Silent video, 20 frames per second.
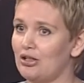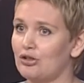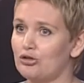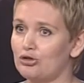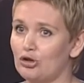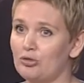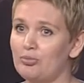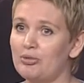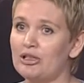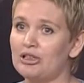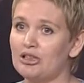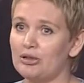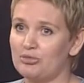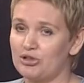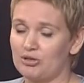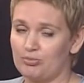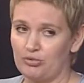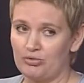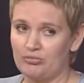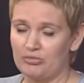Что при этом
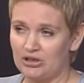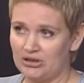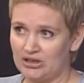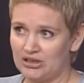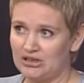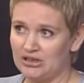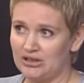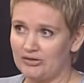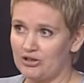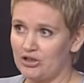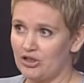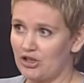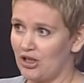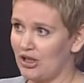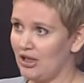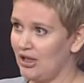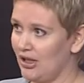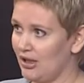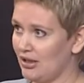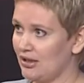запомнила девочка?
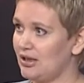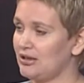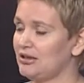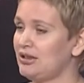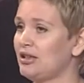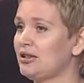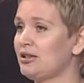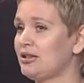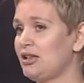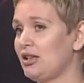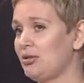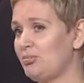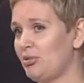Когда к ней